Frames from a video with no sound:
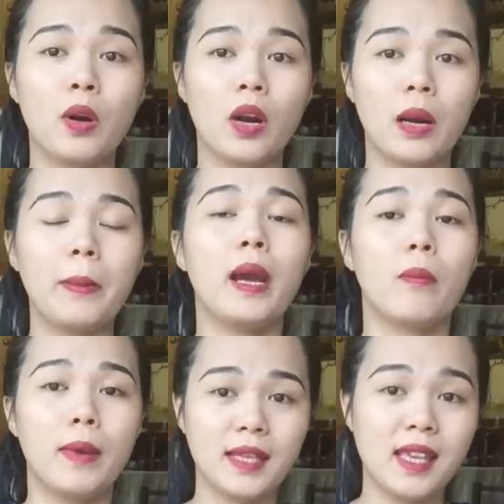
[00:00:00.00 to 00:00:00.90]
rồi là mấy
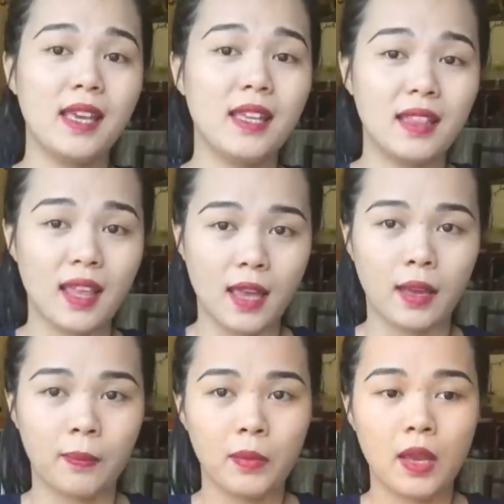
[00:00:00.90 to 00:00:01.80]
ông biết chi
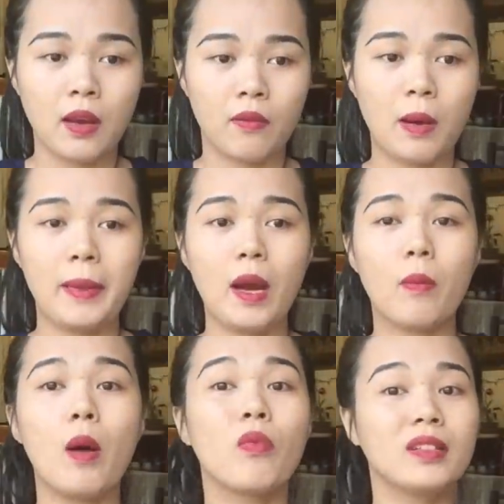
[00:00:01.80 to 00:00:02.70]
tiền và mấy ông
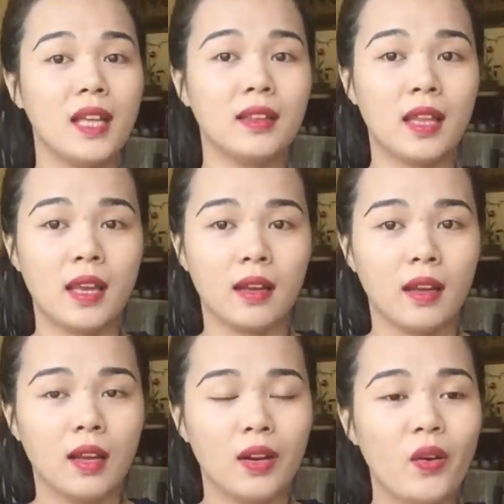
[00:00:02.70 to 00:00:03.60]
không có tiếc tiền
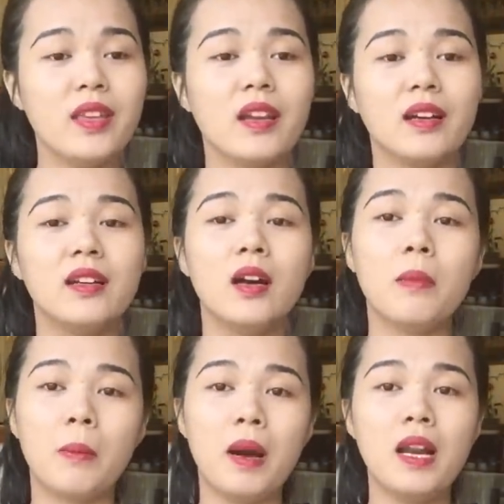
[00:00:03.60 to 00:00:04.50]
đối với những
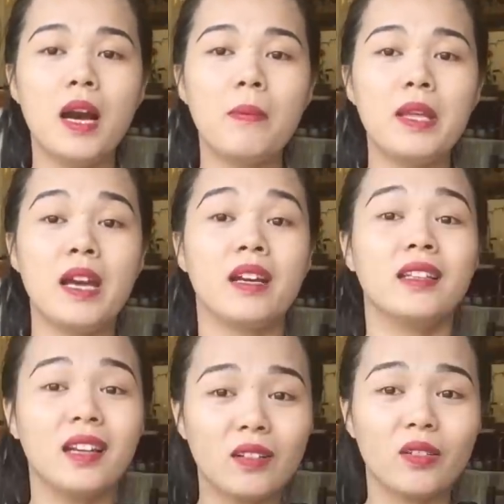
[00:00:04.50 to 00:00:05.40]
đứa mà mới lớn bây giờ nó
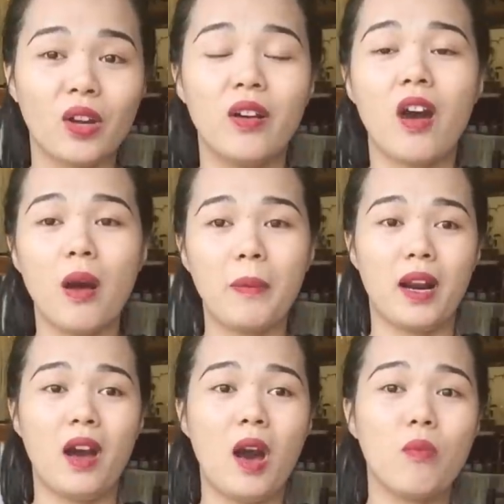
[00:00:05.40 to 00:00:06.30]
thích con nhỏ đó
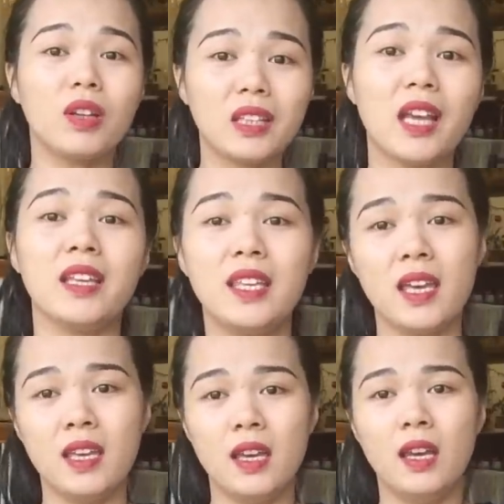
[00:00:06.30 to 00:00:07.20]
mà nó không có tiền
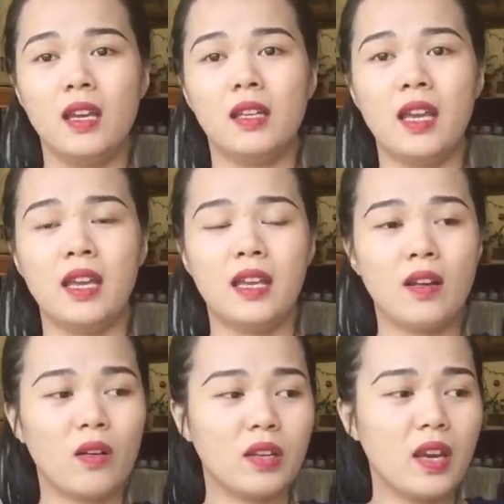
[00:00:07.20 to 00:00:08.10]
chi thì
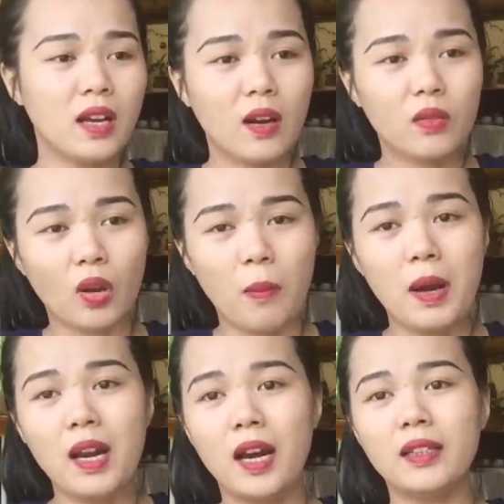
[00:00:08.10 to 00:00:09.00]
con với cái con nhỏ
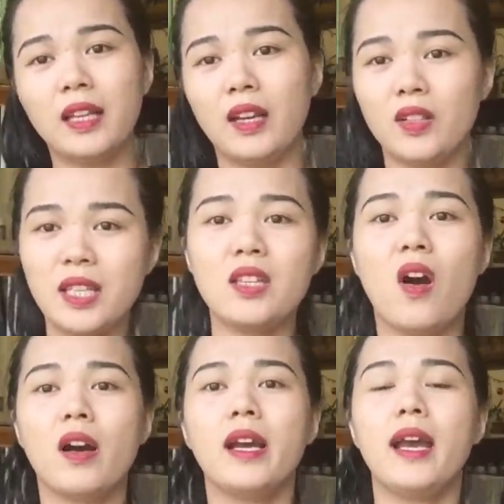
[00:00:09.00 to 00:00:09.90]
mới lớn thì nó sẽ
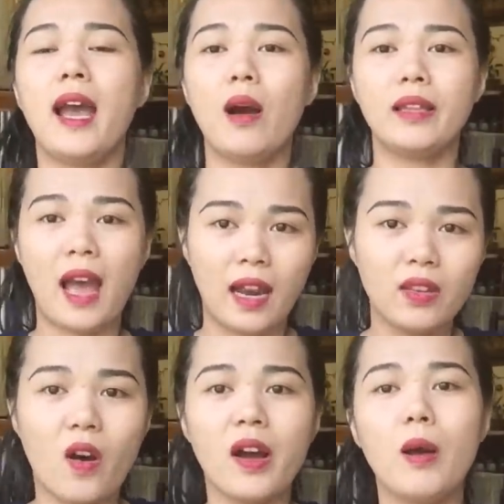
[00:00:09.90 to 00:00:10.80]
chọn cái à, thà
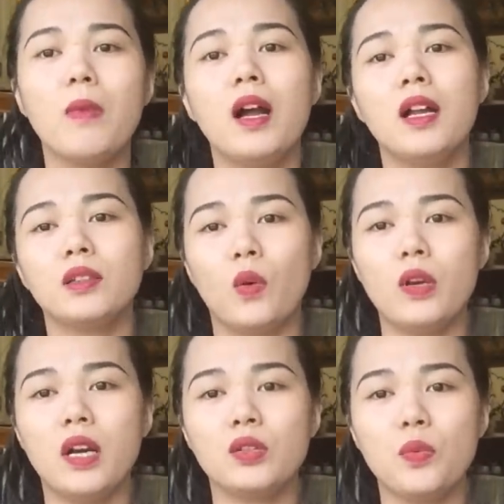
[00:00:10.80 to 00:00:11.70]
nó chọn ông hơi lớn
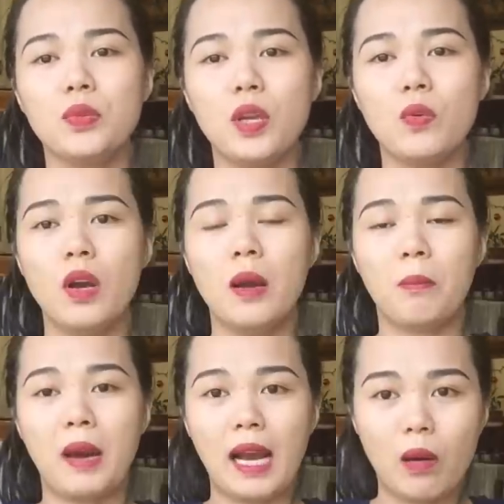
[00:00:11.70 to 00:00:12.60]
tuổi hơn chút xíu
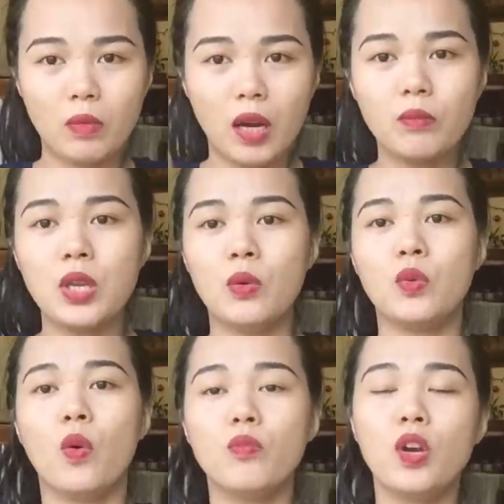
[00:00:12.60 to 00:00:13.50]
mà cái ông đó ông chiều
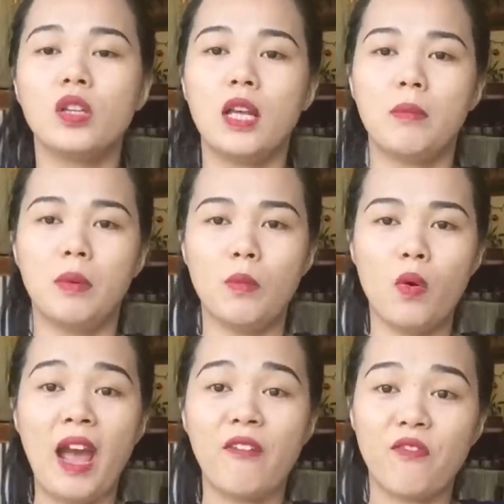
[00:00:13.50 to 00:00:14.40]
chuộng cho tiền mình
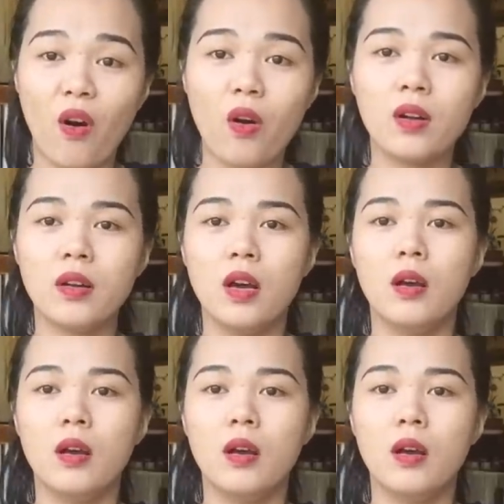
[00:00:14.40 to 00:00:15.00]
mua iphone